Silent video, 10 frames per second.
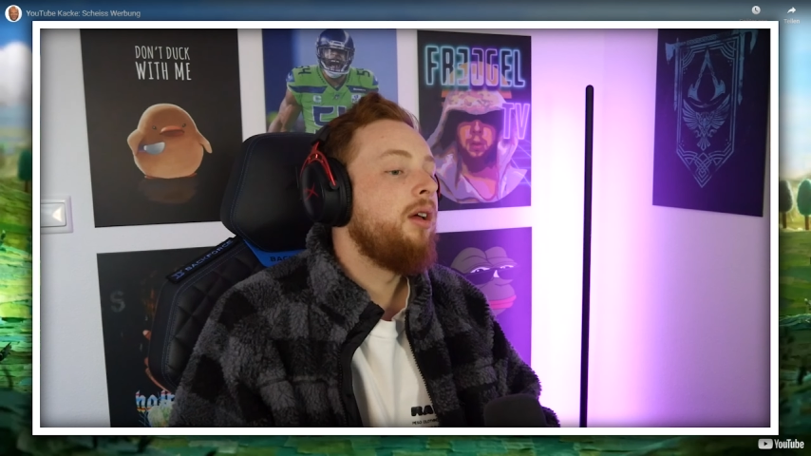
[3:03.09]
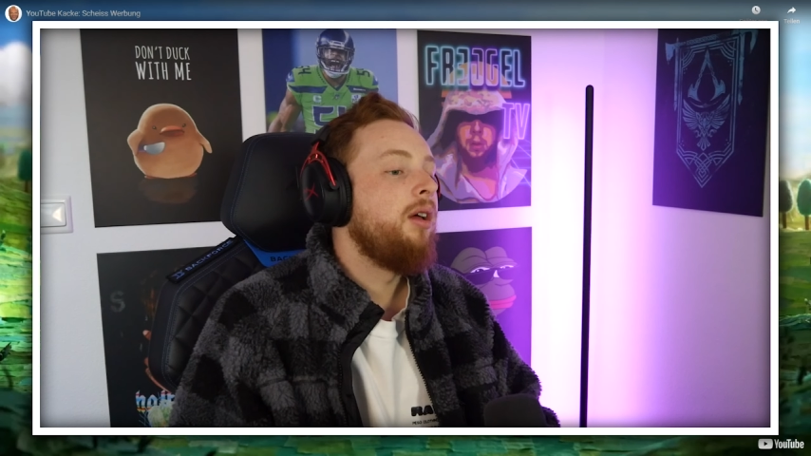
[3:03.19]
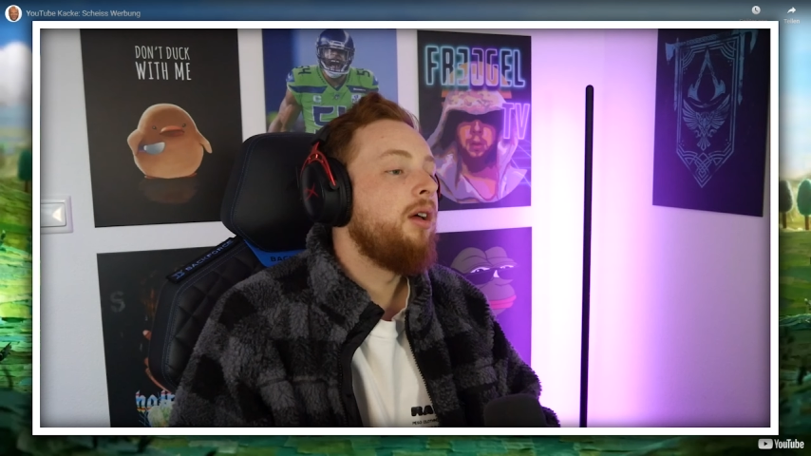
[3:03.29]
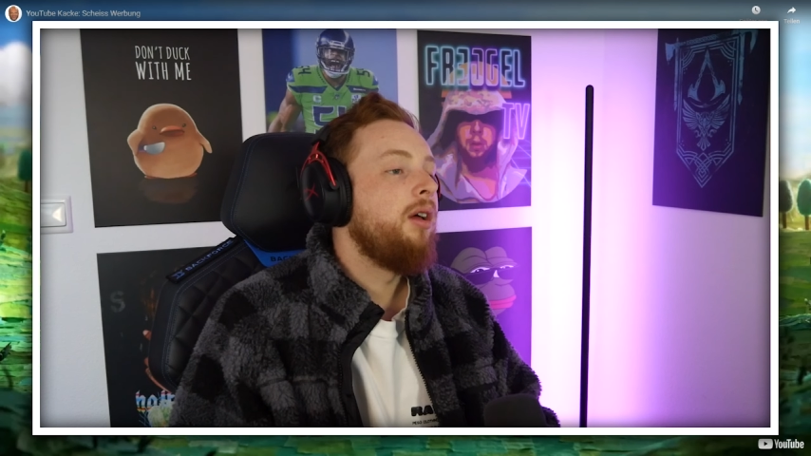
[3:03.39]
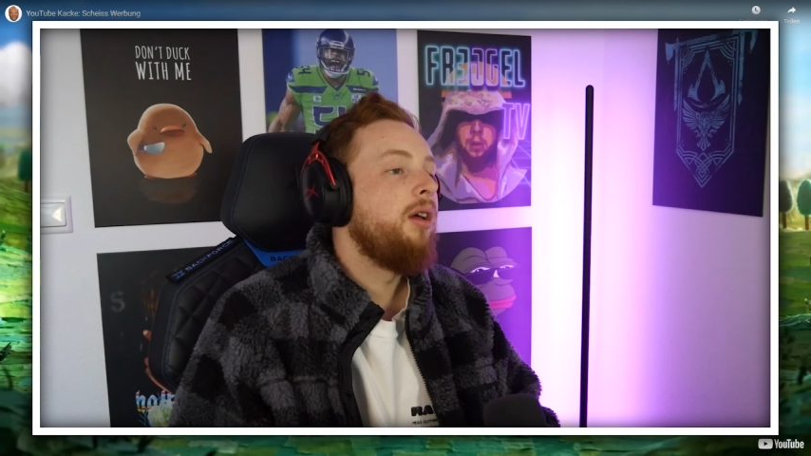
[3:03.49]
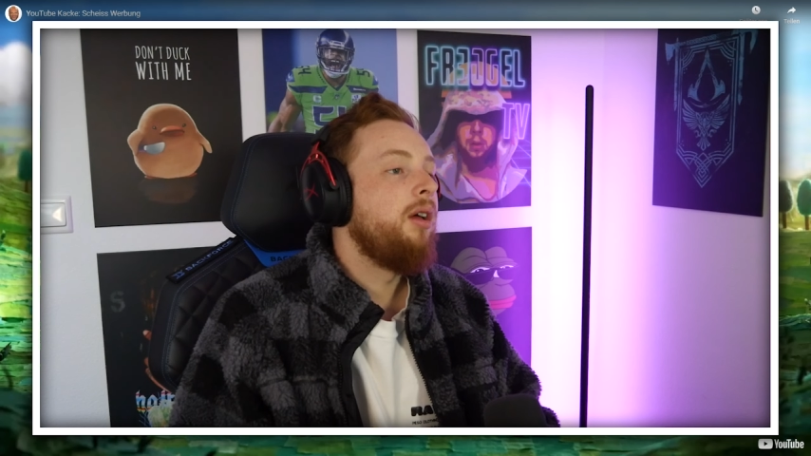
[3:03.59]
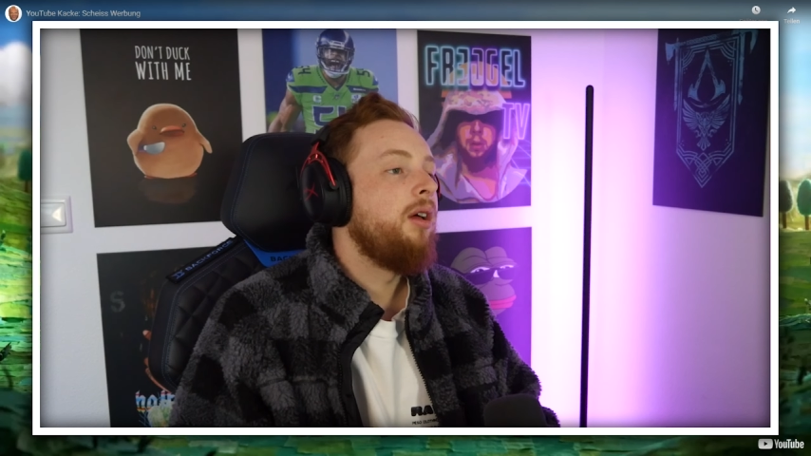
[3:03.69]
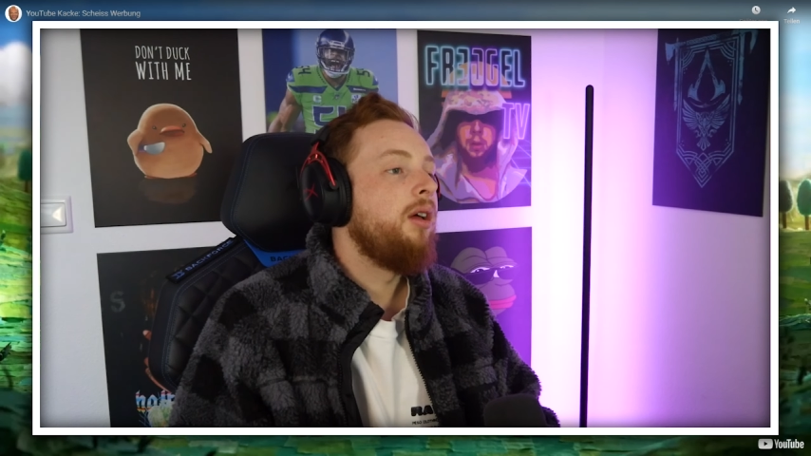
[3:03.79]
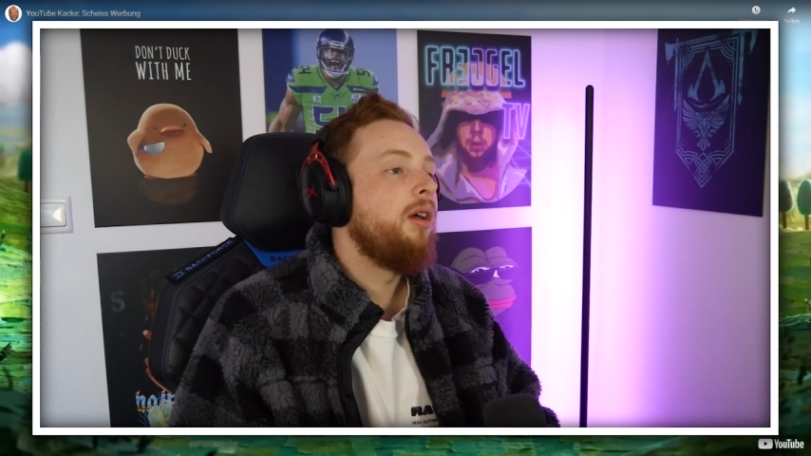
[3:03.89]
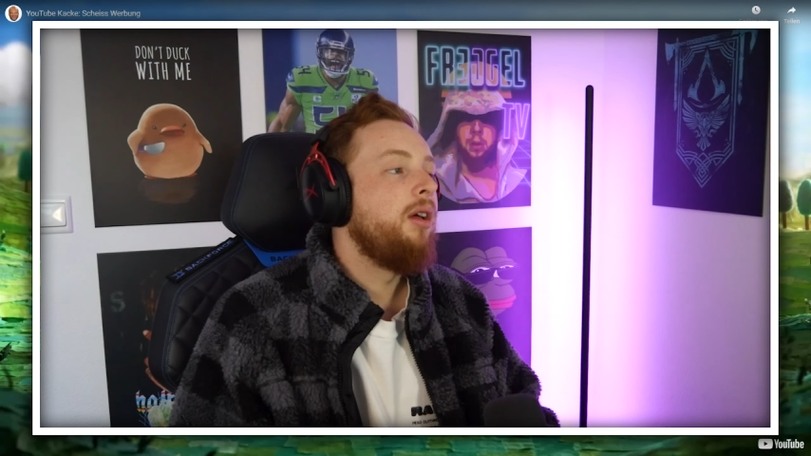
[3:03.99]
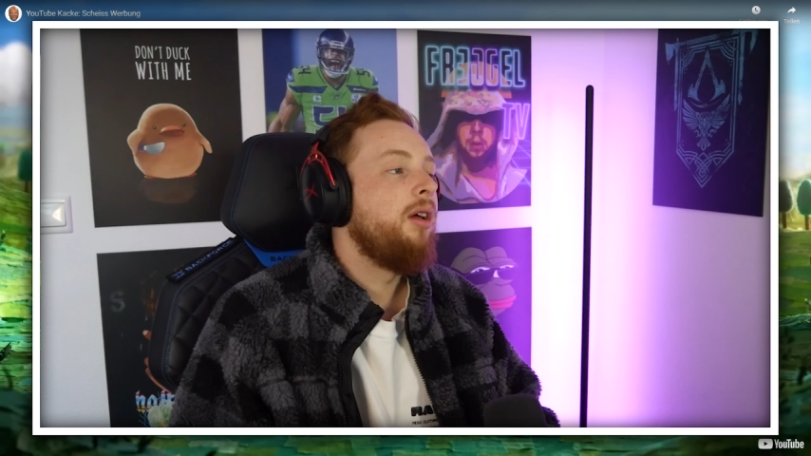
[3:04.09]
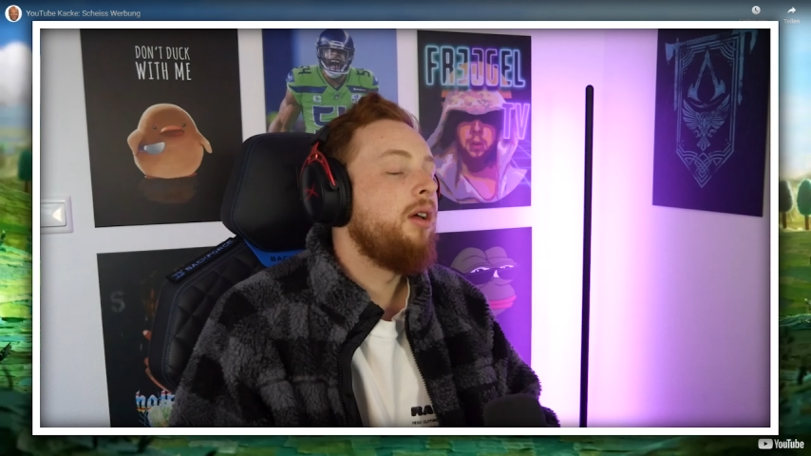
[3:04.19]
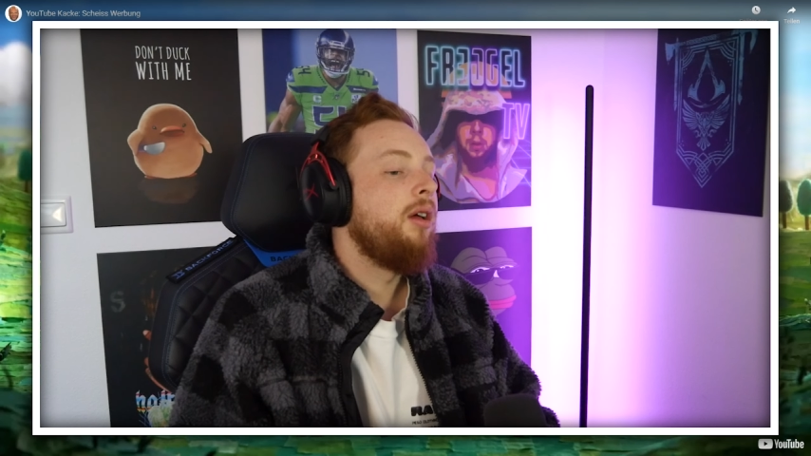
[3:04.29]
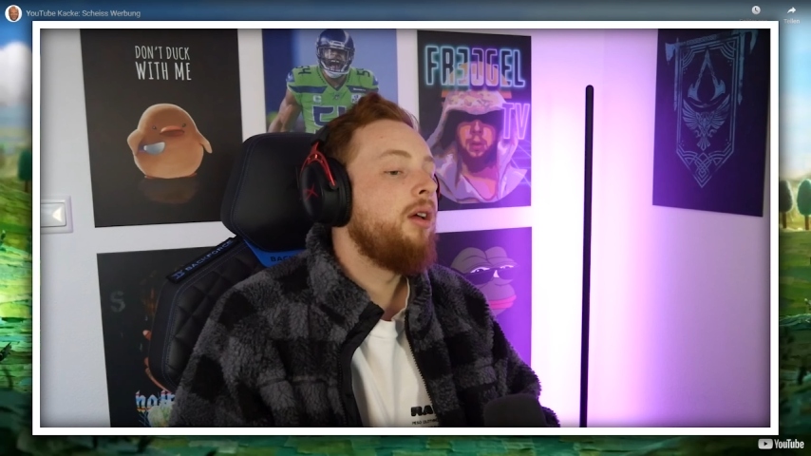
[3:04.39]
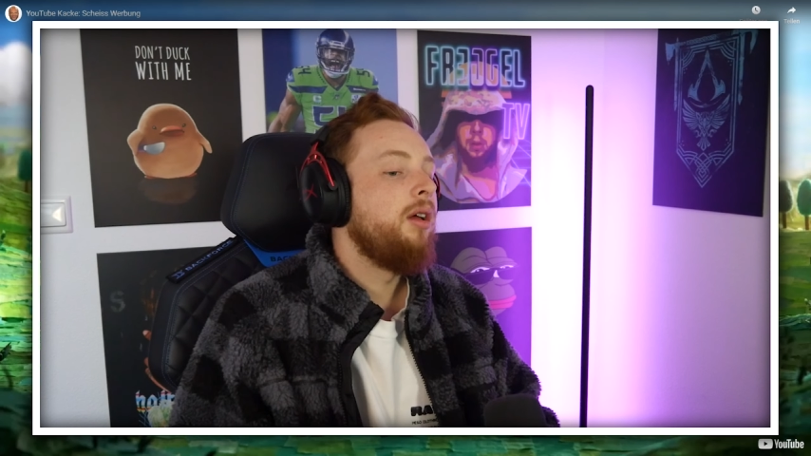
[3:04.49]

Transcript: Cookie, Cookies in Cream oder